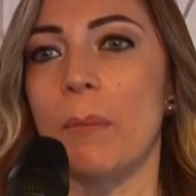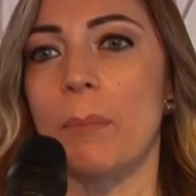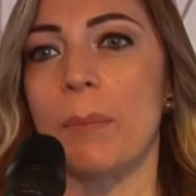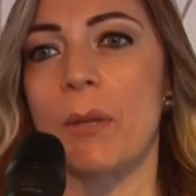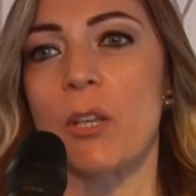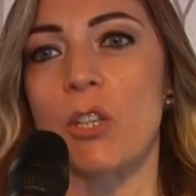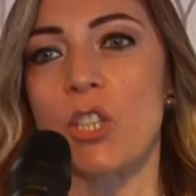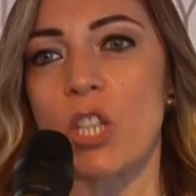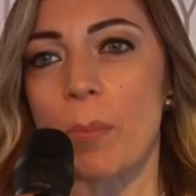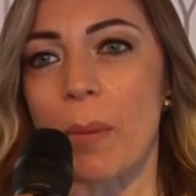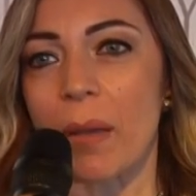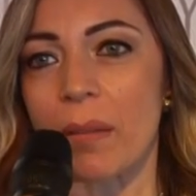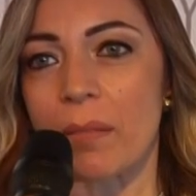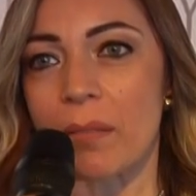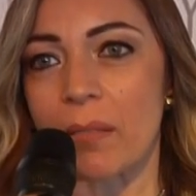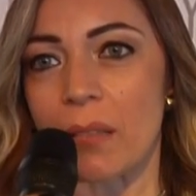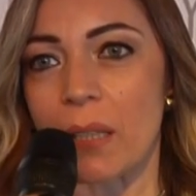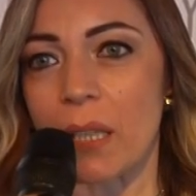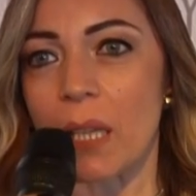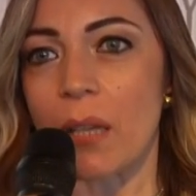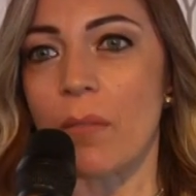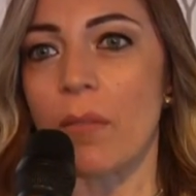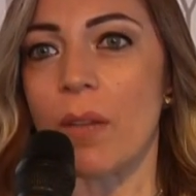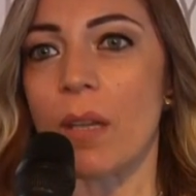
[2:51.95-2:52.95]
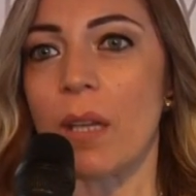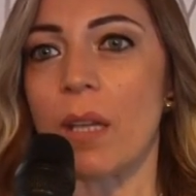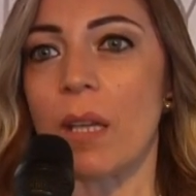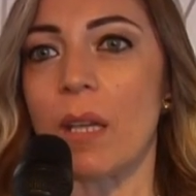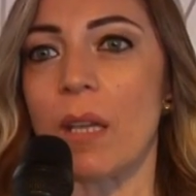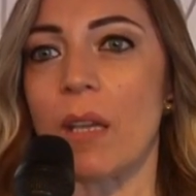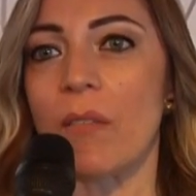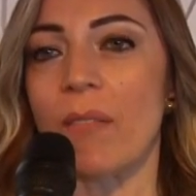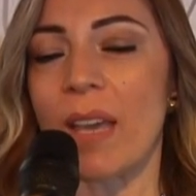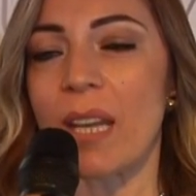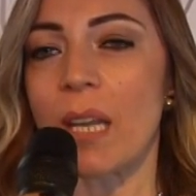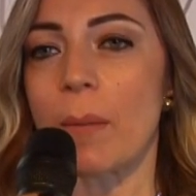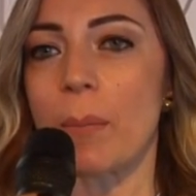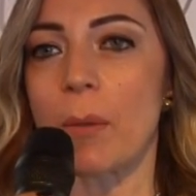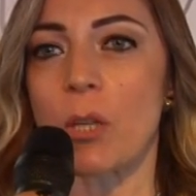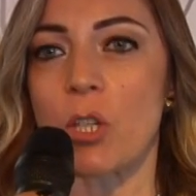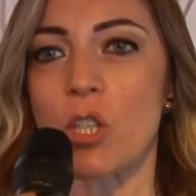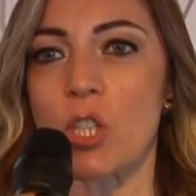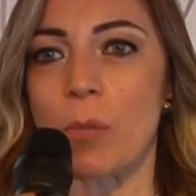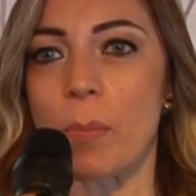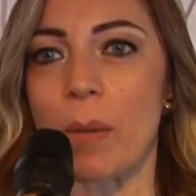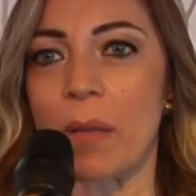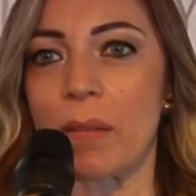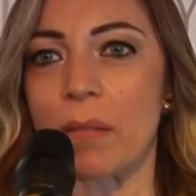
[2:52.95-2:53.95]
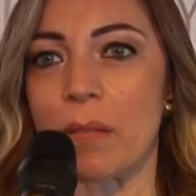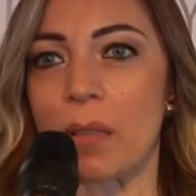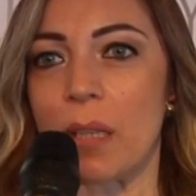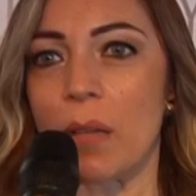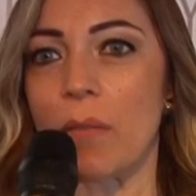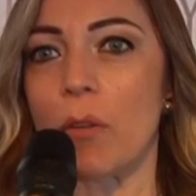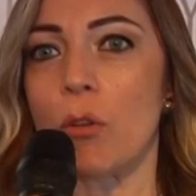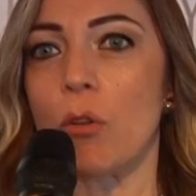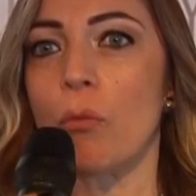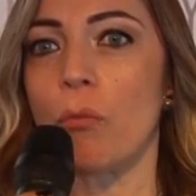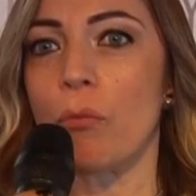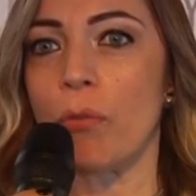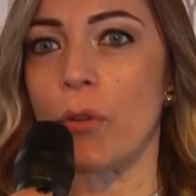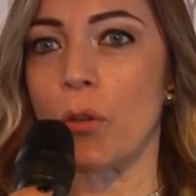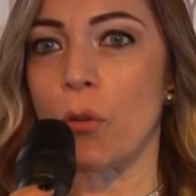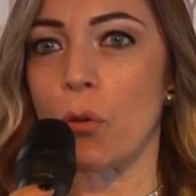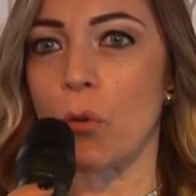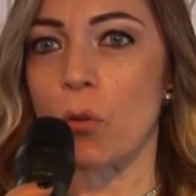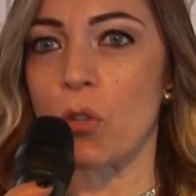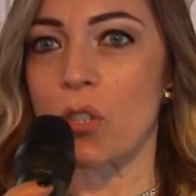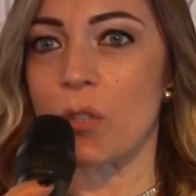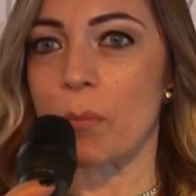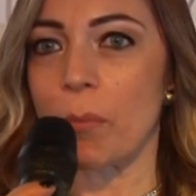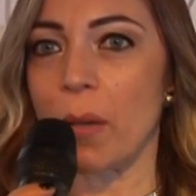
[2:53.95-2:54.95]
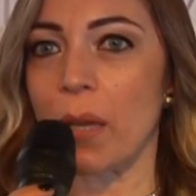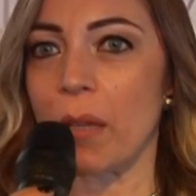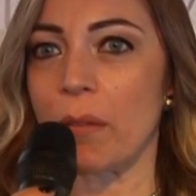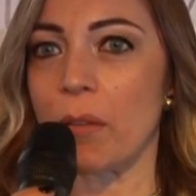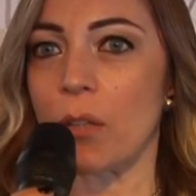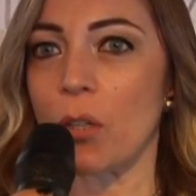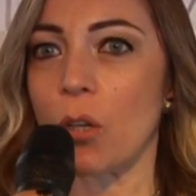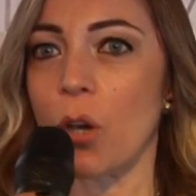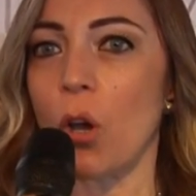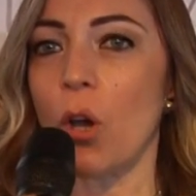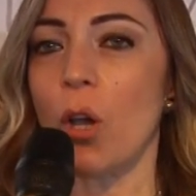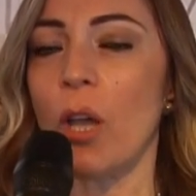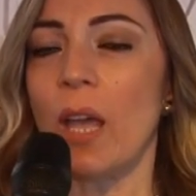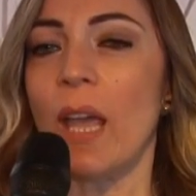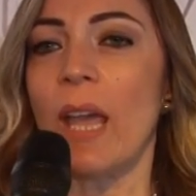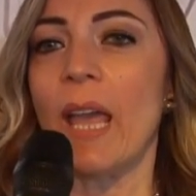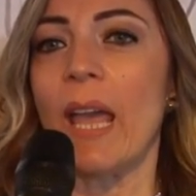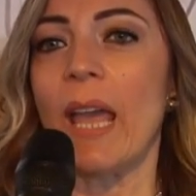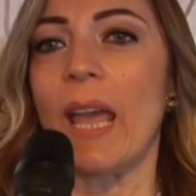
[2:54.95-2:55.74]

i principi attivi, i veri principi attivi di un fitocosmetico